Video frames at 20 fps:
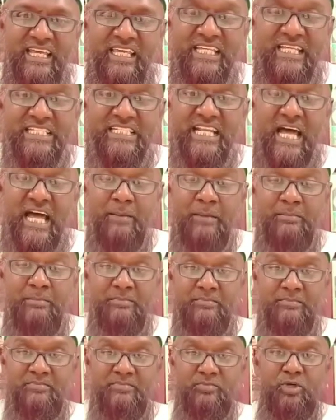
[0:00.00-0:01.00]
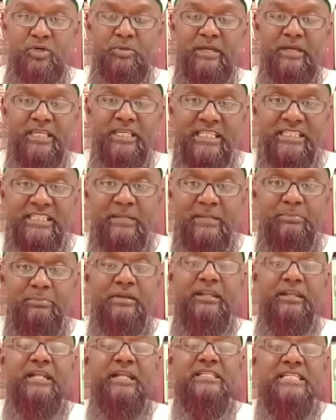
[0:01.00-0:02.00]
இன்று நாம் ஒரு மையத்தின்
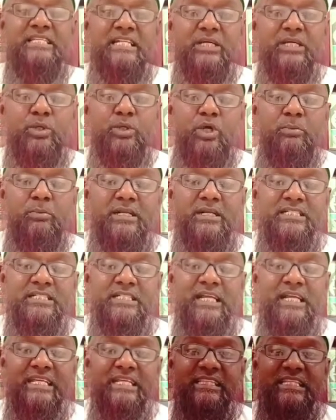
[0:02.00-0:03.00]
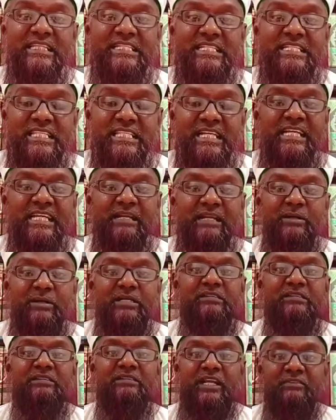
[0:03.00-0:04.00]
பின்னால் செல்லுகிறோம் என்றால் இந்த சிந்தனை
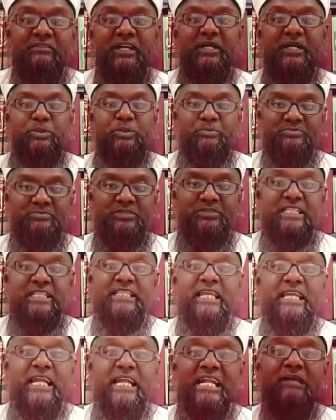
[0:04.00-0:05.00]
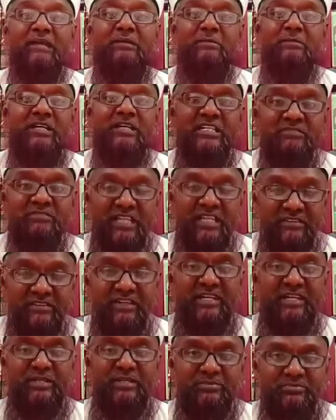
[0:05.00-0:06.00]
நமக்கு வர வேண்டும் இந்த எண்ணம் நமக்கு வர
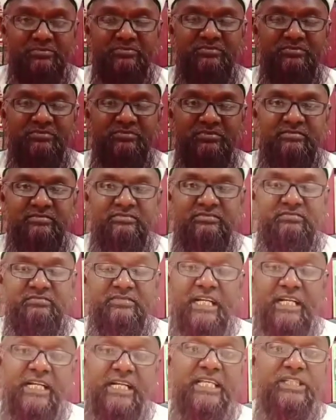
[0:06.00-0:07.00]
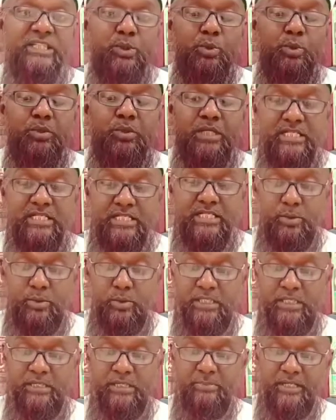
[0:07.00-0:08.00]
வேண்டும் கண்ணியத்திற்குரிய
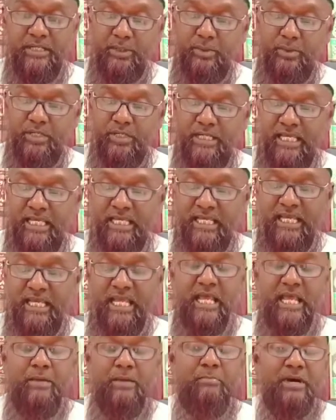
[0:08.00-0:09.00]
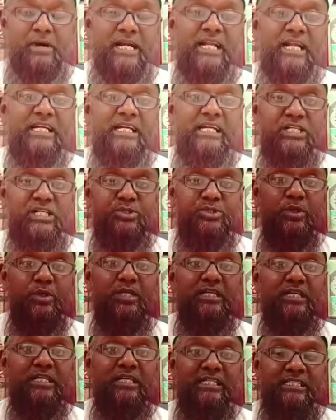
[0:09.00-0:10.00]
சகோதர பெரியோர்களே மரணங்கள்
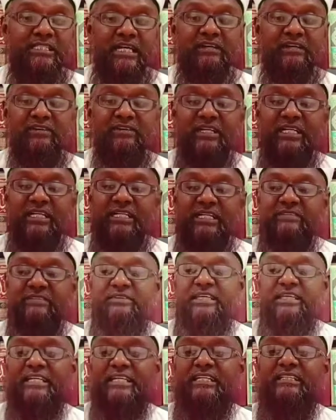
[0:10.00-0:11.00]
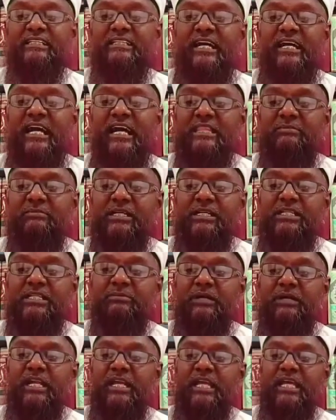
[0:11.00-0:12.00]
சொல்லுகிற தகவல்கள் இவைகள் அது
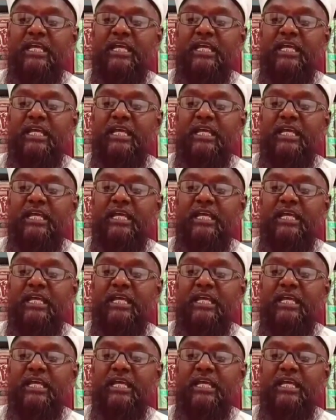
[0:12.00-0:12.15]
மட்டுமல்ல